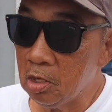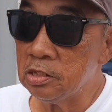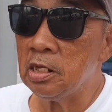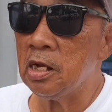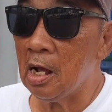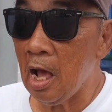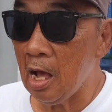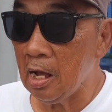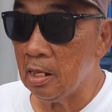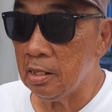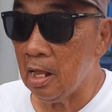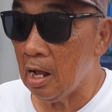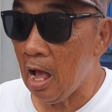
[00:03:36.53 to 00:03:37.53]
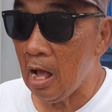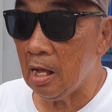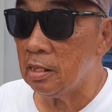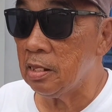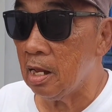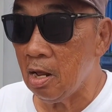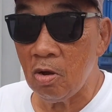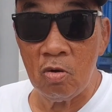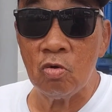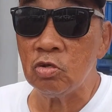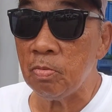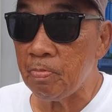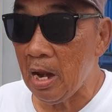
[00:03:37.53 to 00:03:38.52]
Masaya kayo? Maganda, gaganda na ako
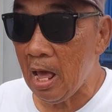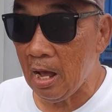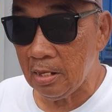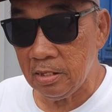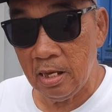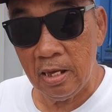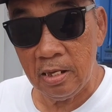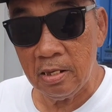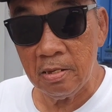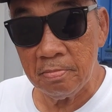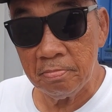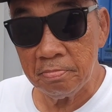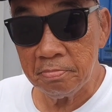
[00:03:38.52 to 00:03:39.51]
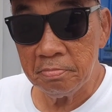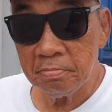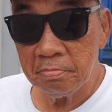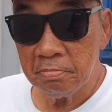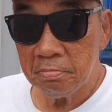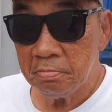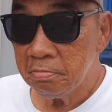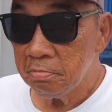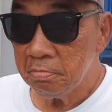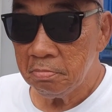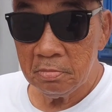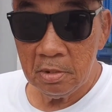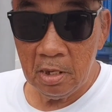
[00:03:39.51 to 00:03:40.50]
sa palakan niya. Eh.
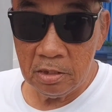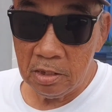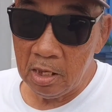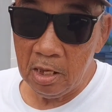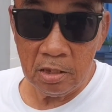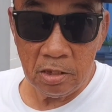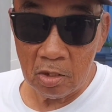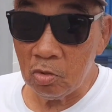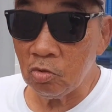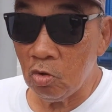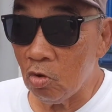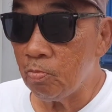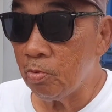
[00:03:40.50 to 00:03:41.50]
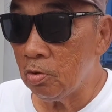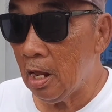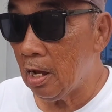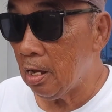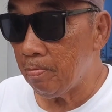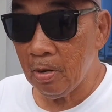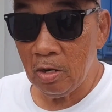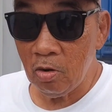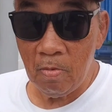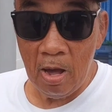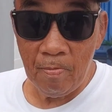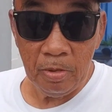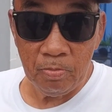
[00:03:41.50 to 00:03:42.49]
Kasi sa totoo po lang, eh, pag
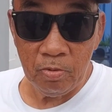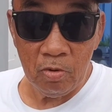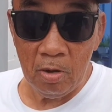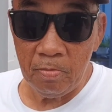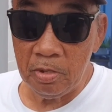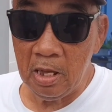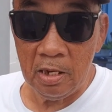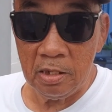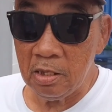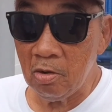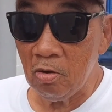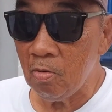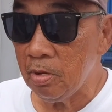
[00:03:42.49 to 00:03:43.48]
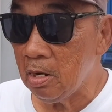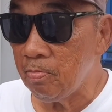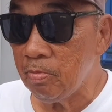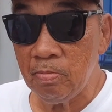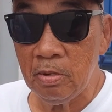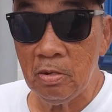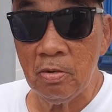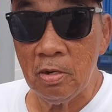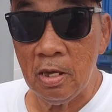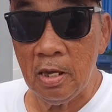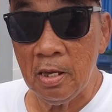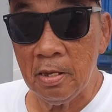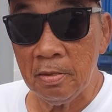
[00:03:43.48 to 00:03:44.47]
lumapit po kami dyan, hindi ako kami nabibigo.
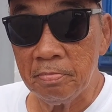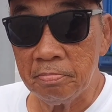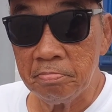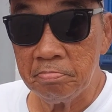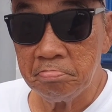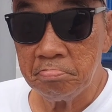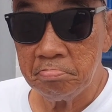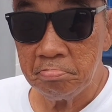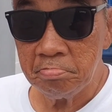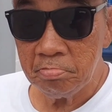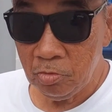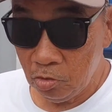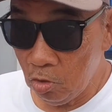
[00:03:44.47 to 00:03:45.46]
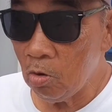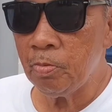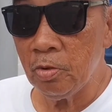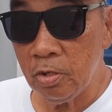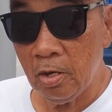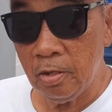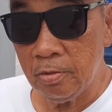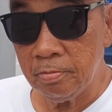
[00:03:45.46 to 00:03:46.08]
Eh. So po yan.